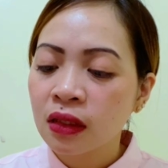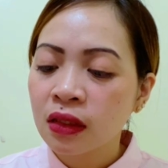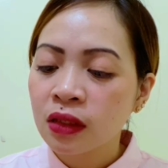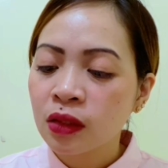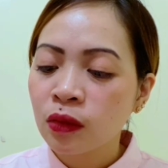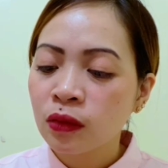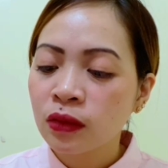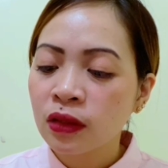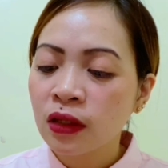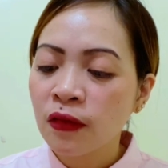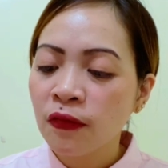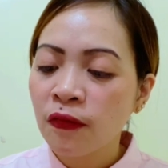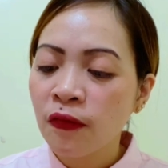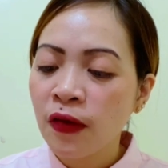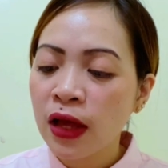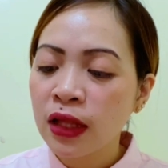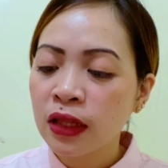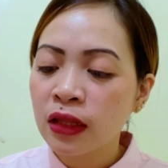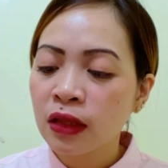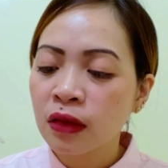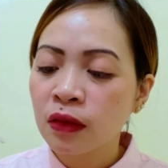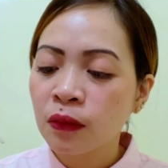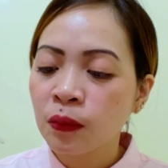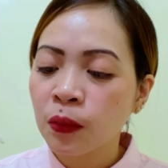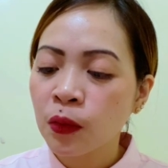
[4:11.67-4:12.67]
Total fat
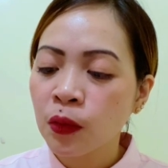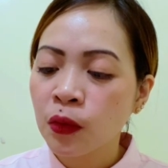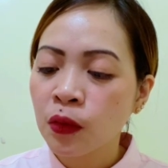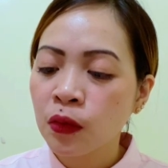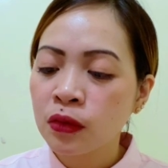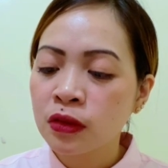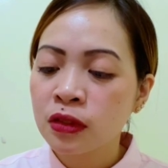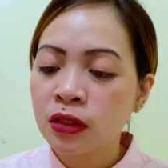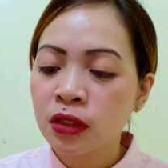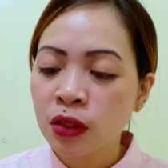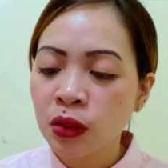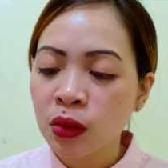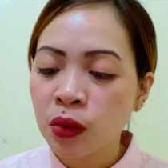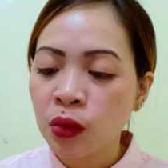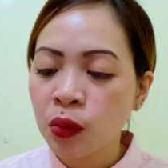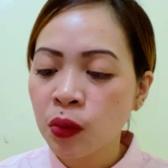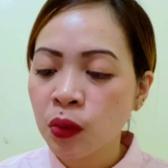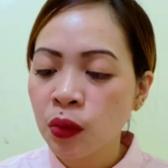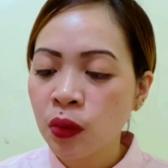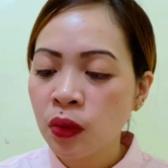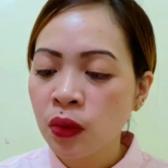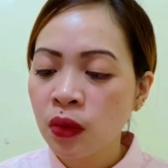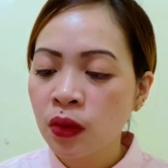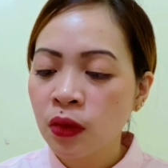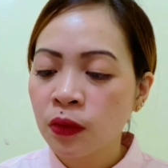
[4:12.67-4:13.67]
po,
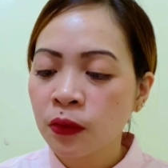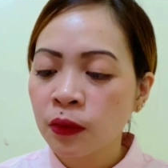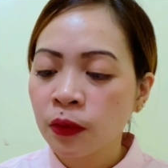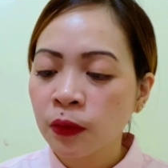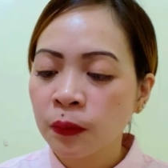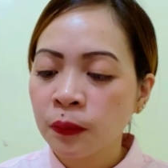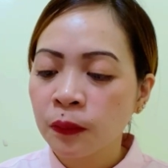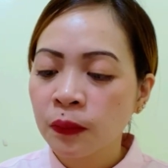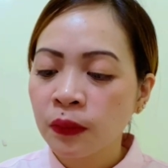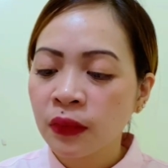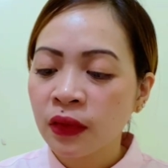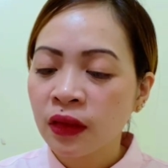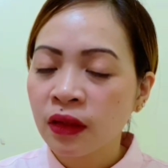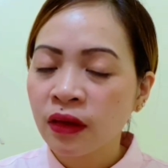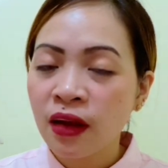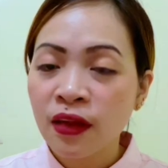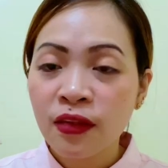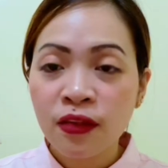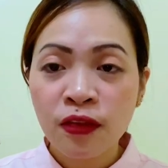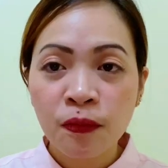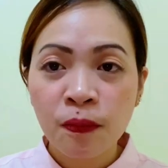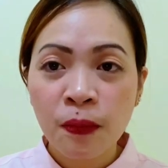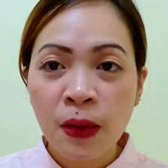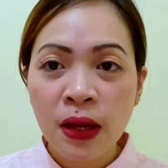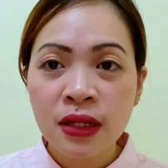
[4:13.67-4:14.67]
0.
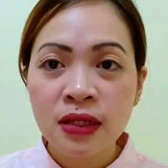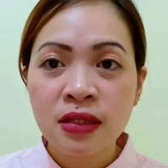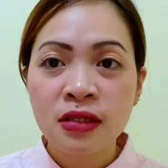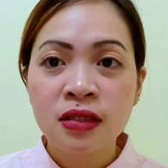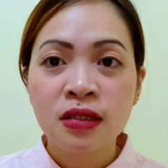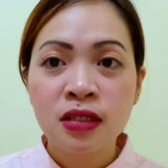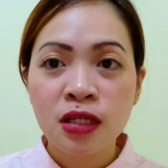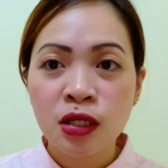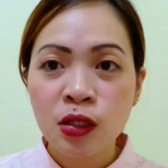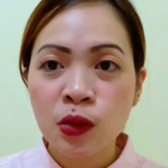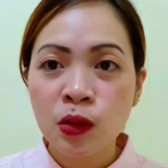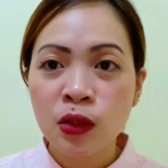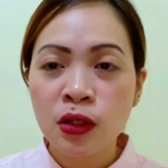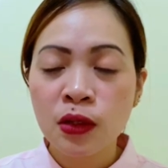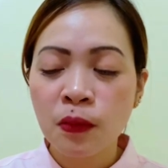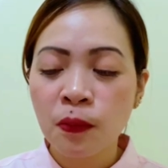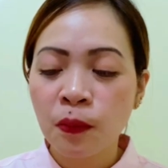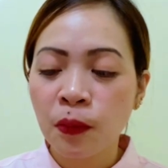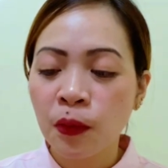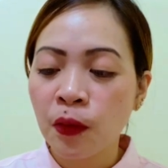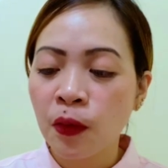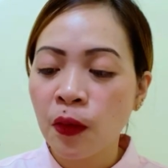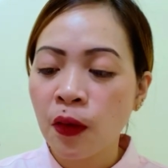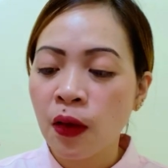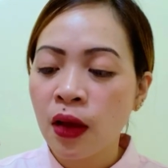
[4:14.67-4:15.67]
Trans fat, 0 din po.